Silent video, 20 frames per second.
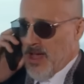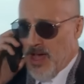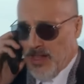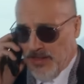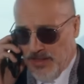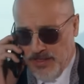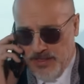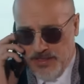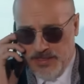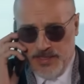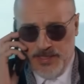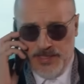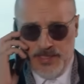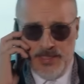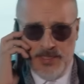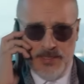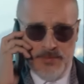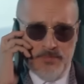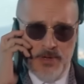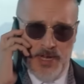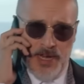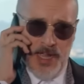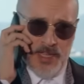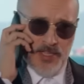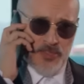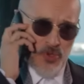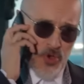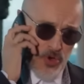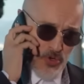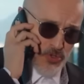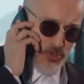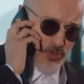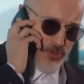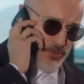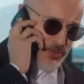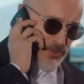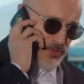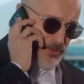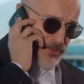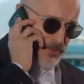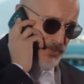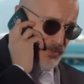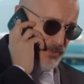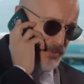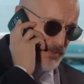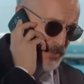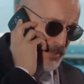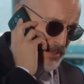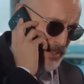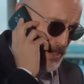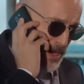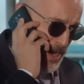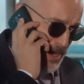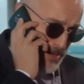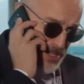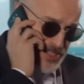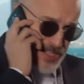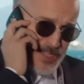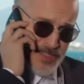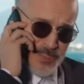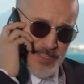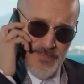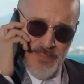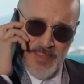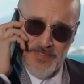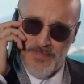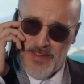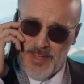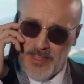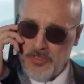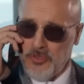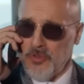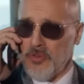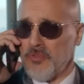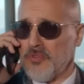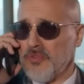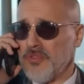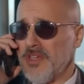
Anladık. Paran yok. Ama sende vefa da yok